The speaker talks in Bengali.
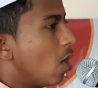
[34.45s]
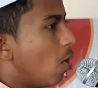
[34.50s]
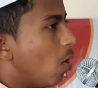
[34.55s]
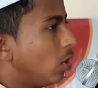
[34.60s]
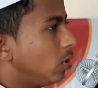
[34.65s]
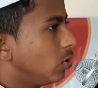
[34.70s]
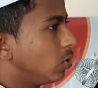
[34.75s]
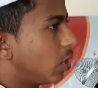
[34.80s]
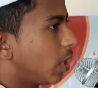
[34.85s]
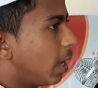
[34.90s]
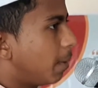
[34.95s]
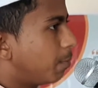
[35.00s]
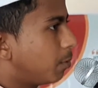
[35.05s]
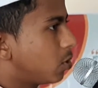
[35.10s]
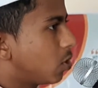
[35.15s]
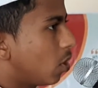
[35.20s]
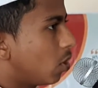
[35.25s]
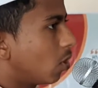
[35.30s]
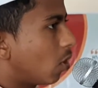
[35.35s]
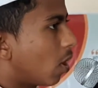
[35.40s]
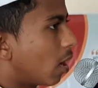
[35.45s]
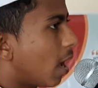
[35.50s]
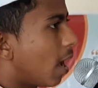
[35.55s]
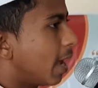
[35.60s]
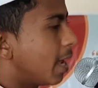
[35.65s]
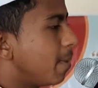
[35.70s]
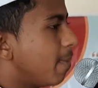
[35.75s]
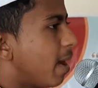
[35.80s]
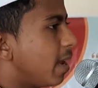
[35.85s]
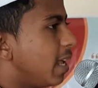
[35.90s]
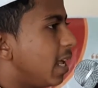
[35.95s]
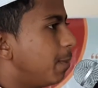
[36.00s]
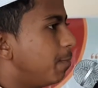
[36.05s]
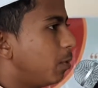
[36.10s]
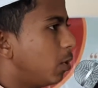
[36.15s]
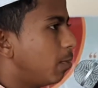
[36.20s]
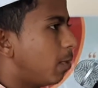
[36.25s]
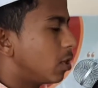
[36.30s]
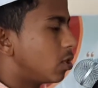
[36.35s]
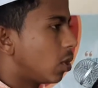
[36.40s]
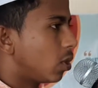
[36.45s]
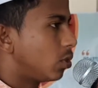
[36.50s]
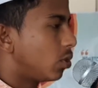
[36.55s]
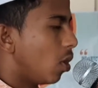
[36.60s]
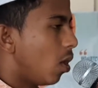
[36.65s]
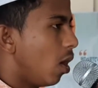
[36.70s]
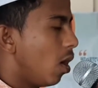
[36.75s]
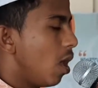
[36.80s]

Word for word: অন্তরে পোষণ করা ইমানের পূর্বশর্ত